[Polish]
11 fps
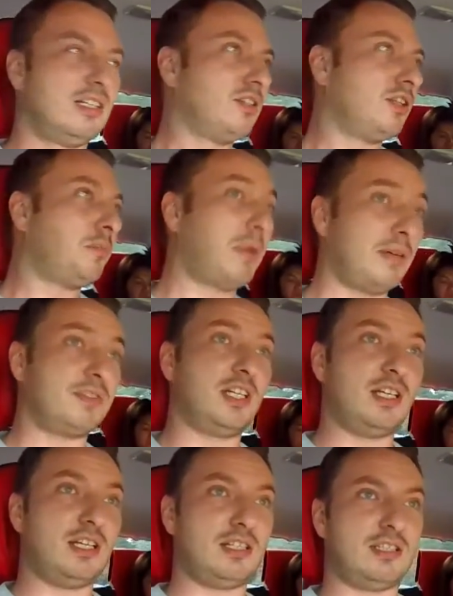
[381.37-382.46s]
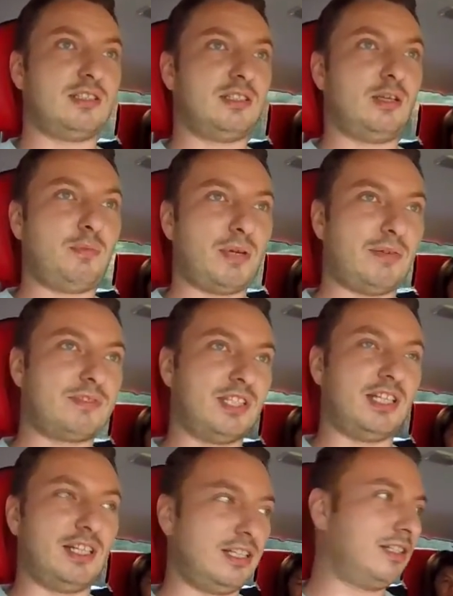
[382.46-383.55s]
no naprawdę,
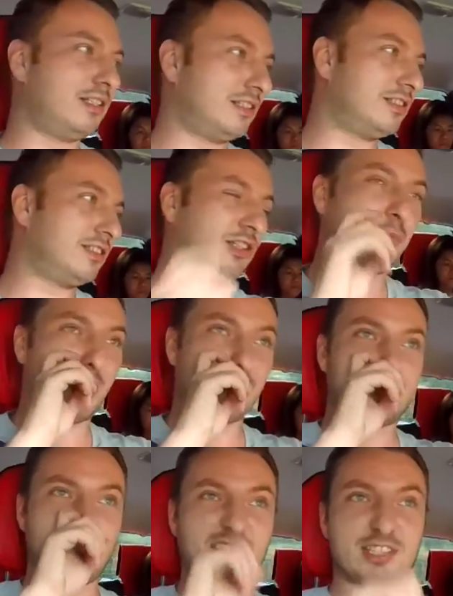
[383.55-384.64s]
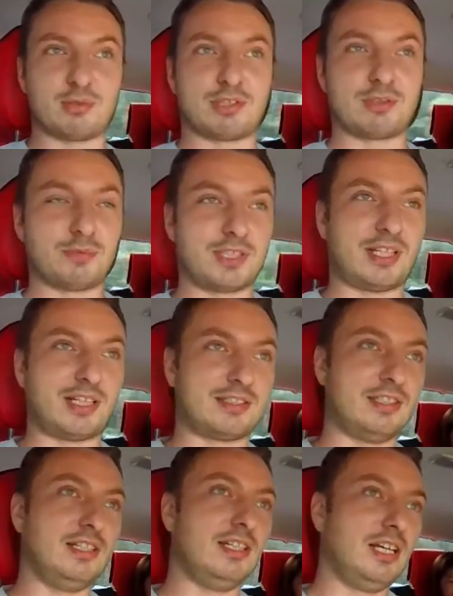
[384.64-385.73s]
naprawdę, naprawdę niezłe są te
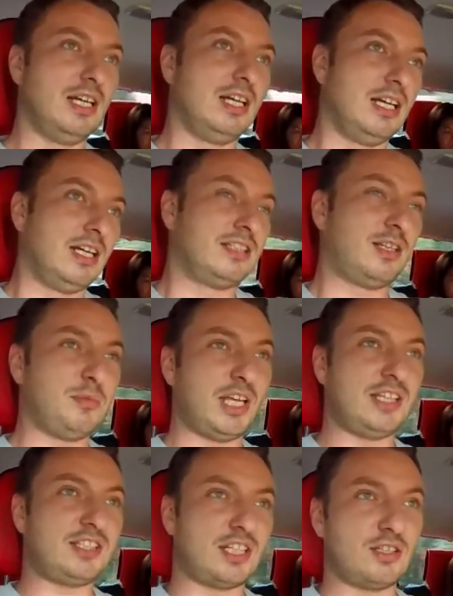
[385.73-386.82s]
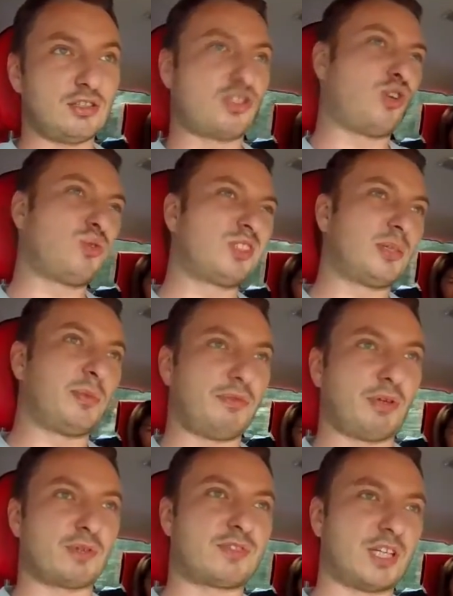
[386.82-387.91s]
trasy. Te mniejsze, no to różnie
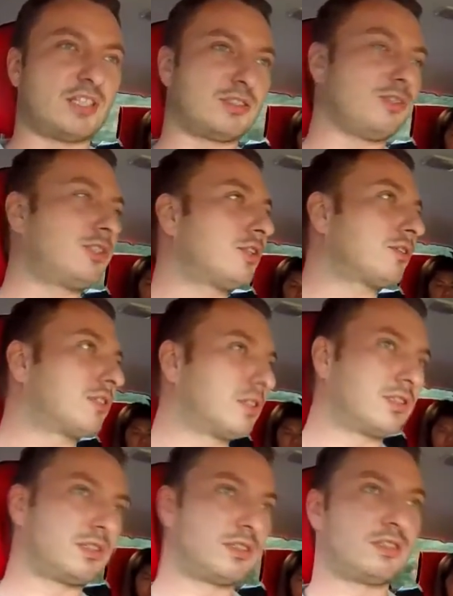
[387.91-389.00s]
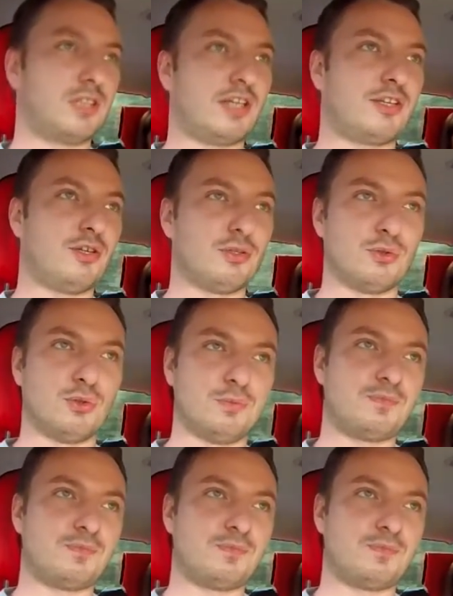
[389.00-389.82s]
bywa, w zależności od regionu,